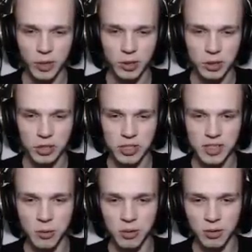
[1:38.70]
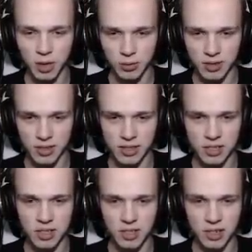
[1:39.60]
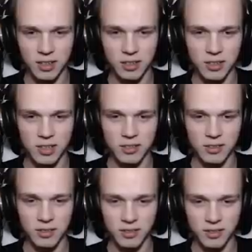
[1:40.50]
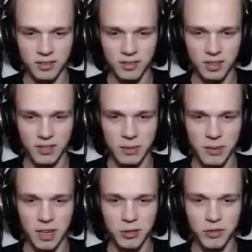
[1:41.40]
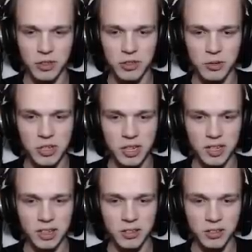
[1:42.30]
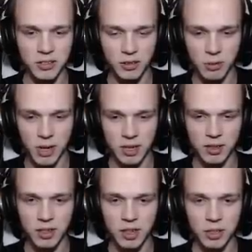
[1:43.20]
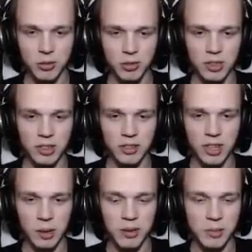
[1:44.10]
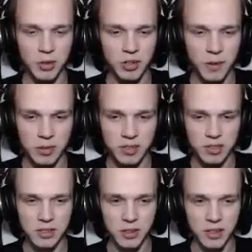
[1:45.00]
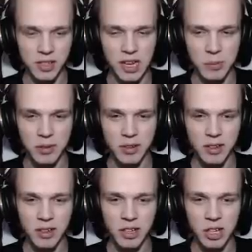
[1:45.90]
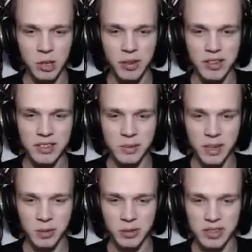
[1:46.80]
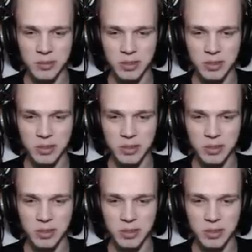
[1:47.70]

to, co się stało... Ej, tu jest jakaś skrzynka. Co to, co to, jest, co to jest? Nie wiem, ale tu widzisz tą ścianę tego... Oła! No, tu ten jakby zamurowało z tej strony, tak jakby Herobrine no. zamykał dostęp do